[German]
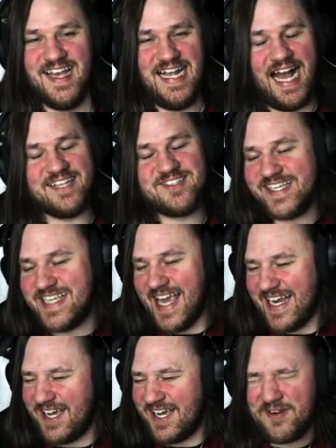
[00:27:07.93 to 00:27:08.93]
Also ich
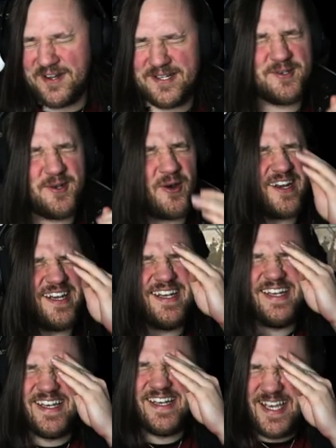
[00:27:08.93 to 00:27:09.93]
hätte ja wirklich noch
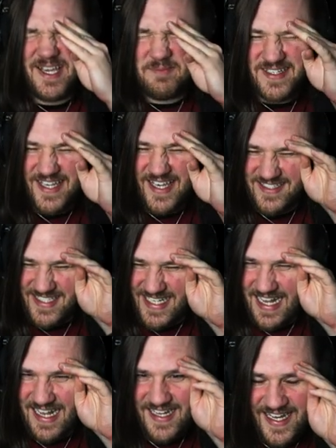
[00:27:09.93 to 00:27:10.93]
liebend gerne die
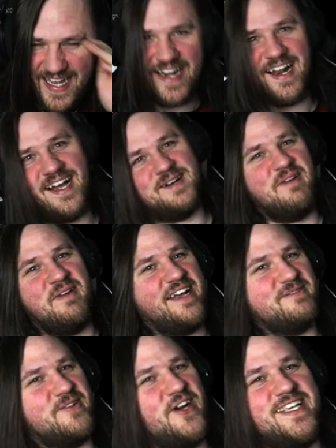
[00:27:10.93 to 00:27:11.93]
Arena gemacht.
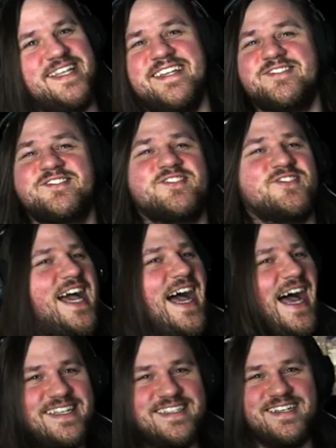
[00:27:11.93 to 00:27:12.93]
Oh,
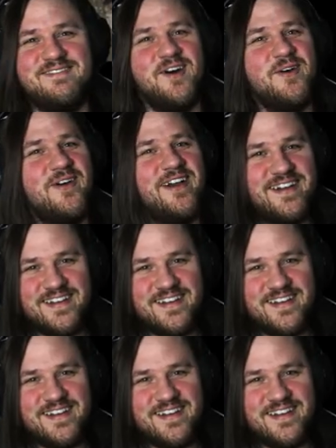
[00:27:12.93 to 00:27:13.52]
schade aber auch.